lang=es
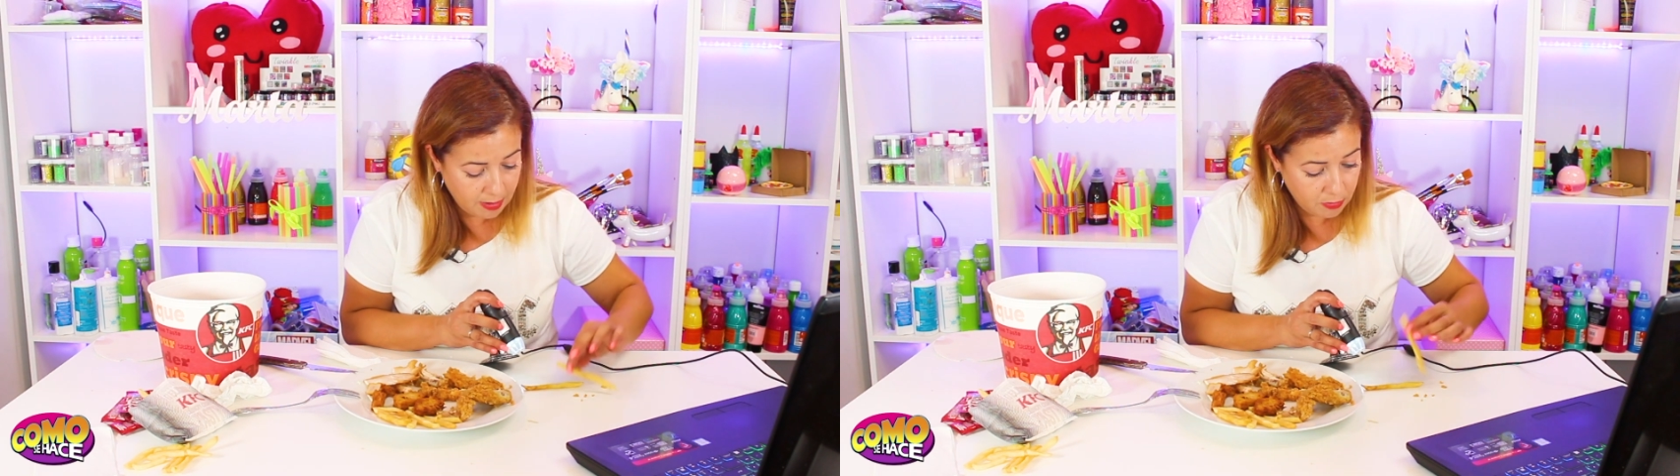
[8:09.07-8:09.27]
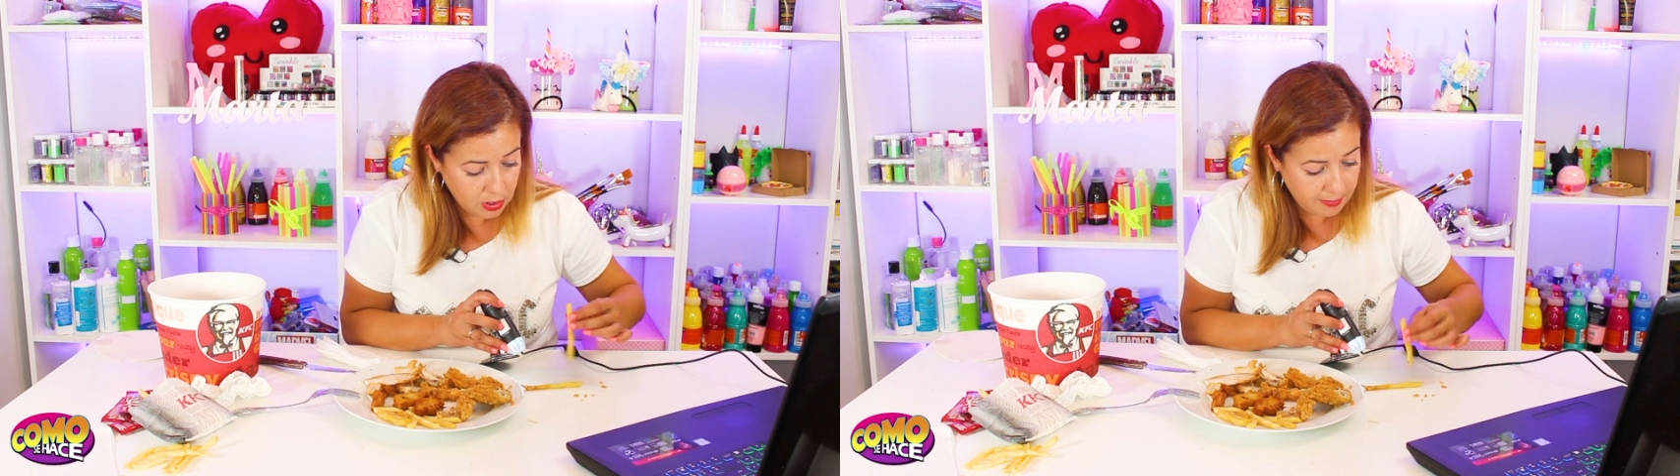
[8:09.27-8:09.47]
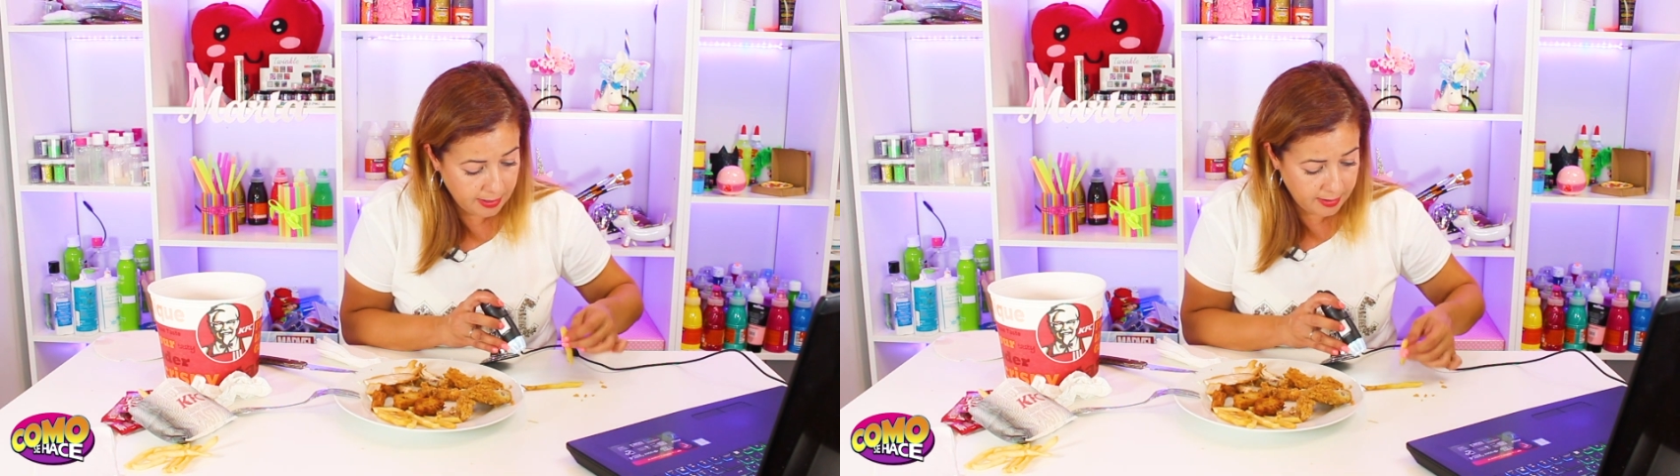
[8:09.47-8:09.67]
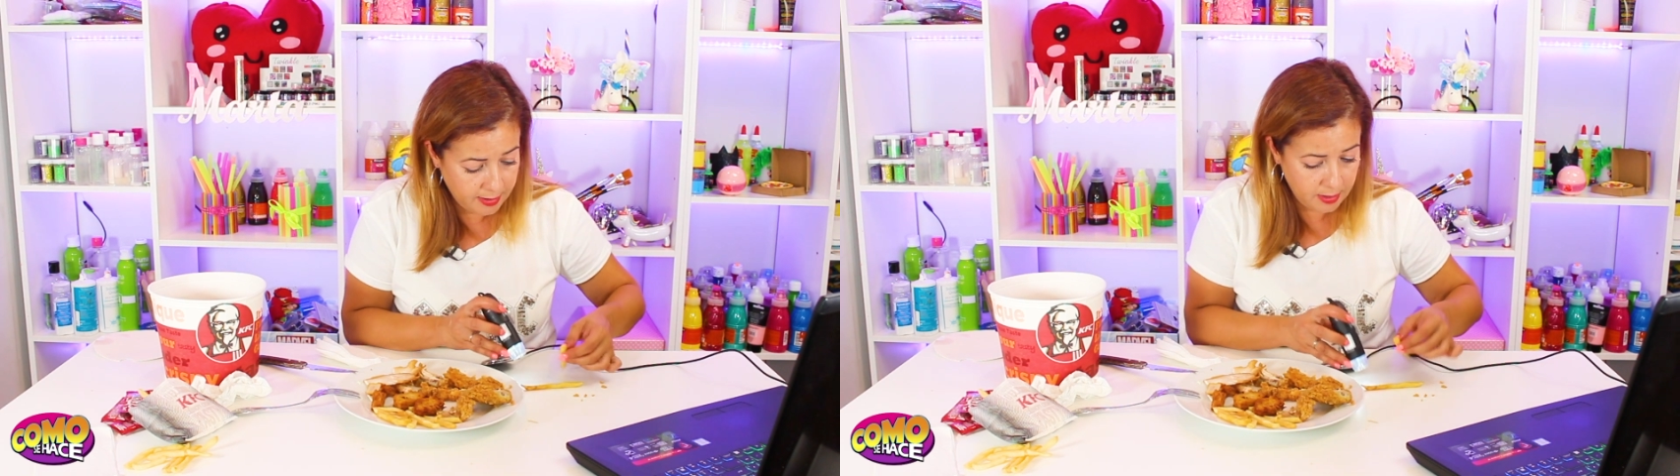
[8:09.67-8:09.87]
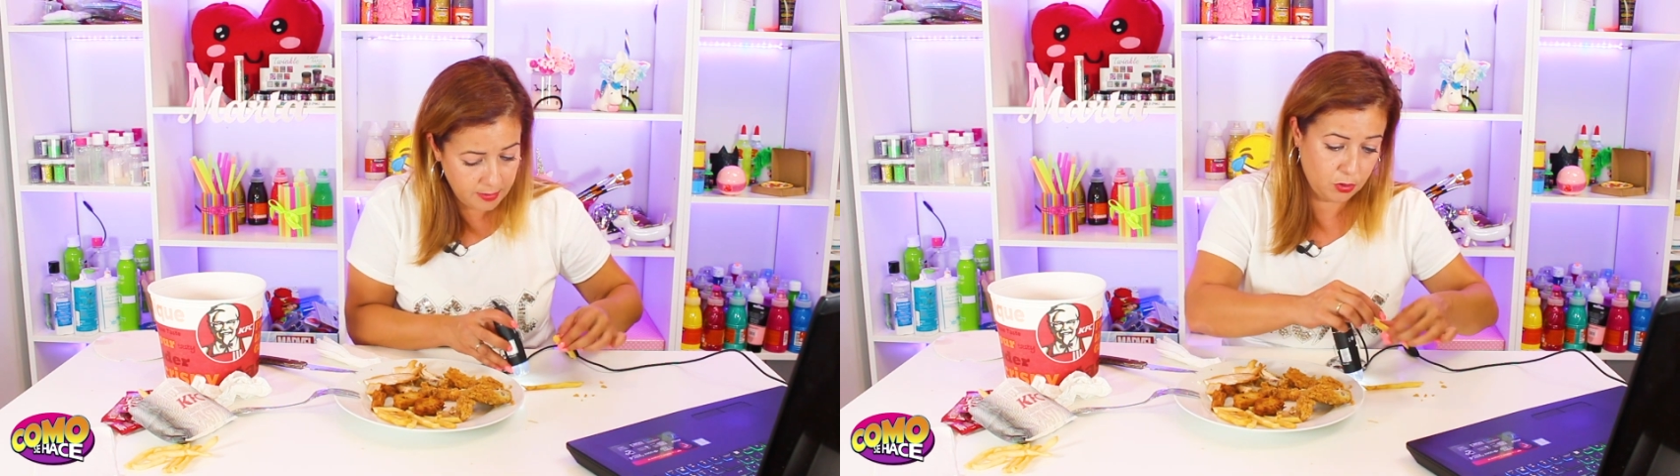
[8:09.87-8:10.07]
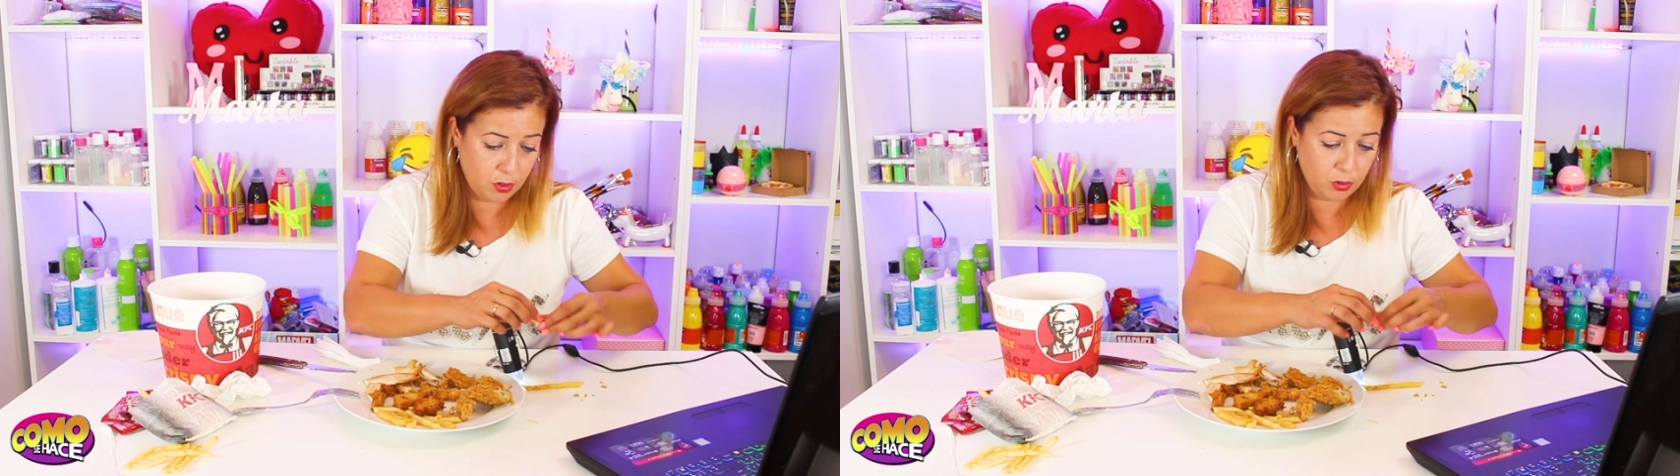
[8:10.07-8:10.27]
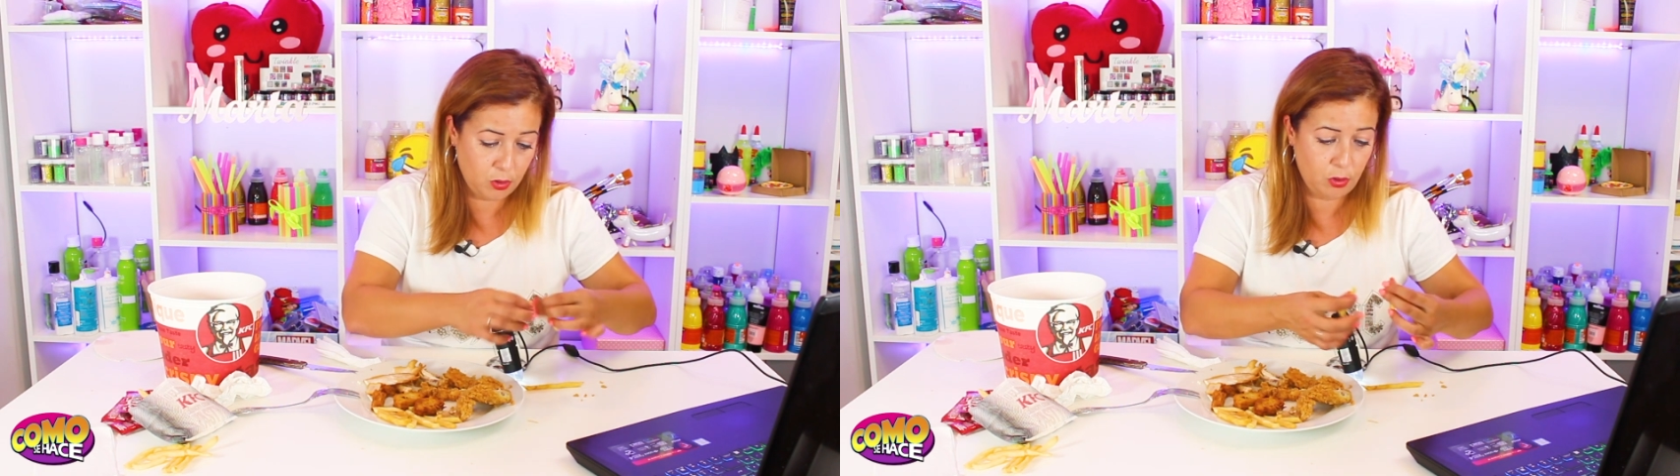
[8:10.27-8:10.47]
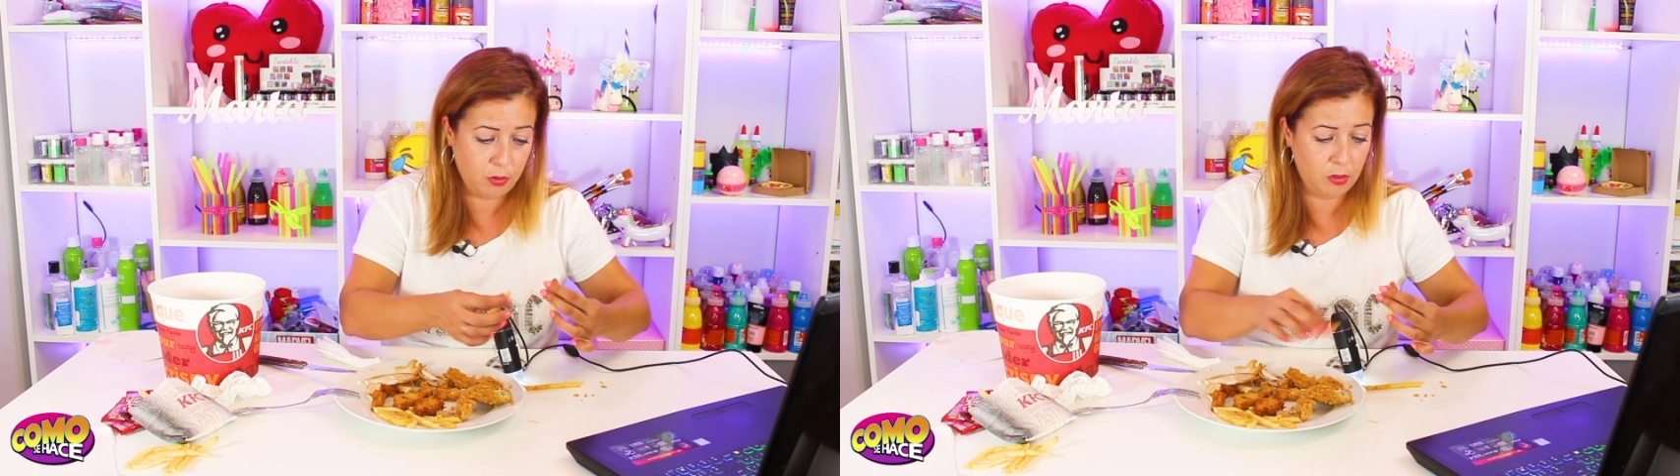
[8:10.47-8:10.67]
Vamos a ver, otro
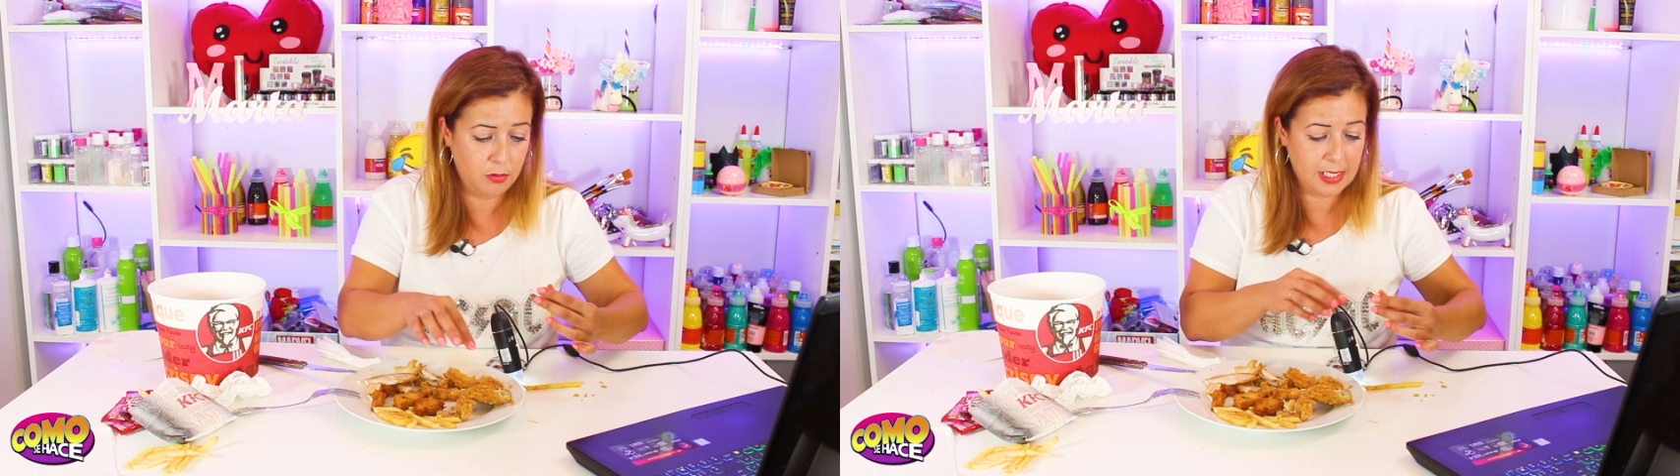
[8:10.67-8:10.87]
trozo.